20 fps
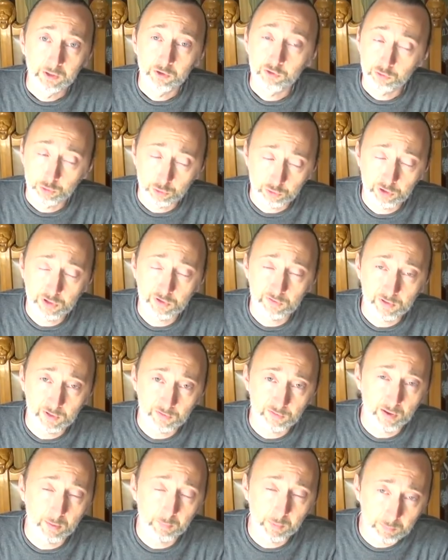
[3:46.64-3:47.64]
Что же есть на
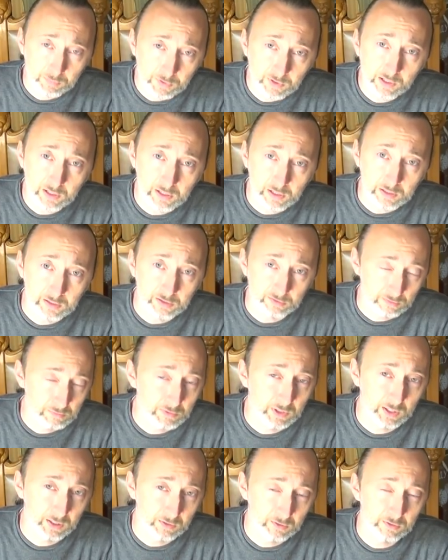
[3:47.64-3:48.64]
самом деле, если
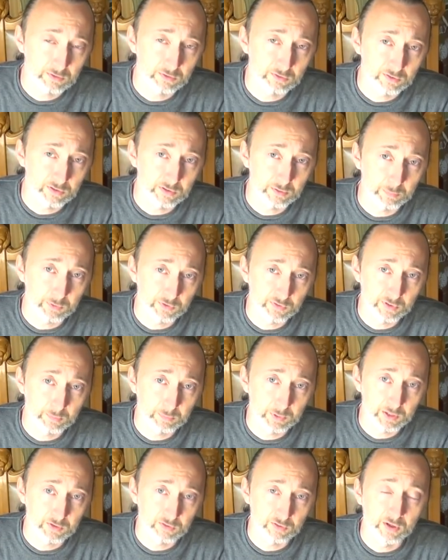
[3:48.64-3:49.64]
вы хотите с этим
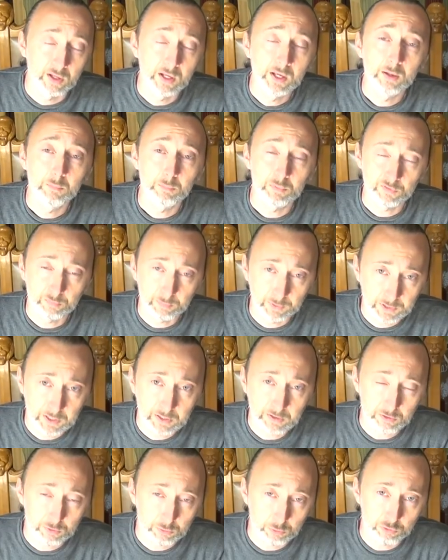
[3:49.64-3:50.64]
разобраться,
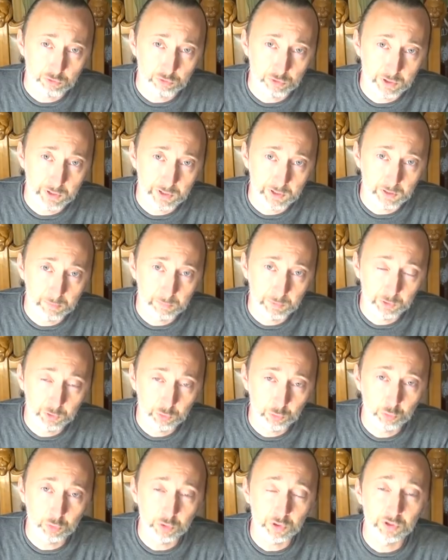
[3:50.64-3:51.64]
посмотрите то, что я
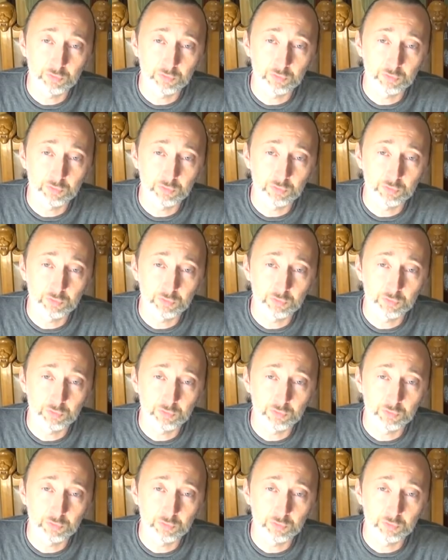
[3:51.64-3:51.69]
рекомендую.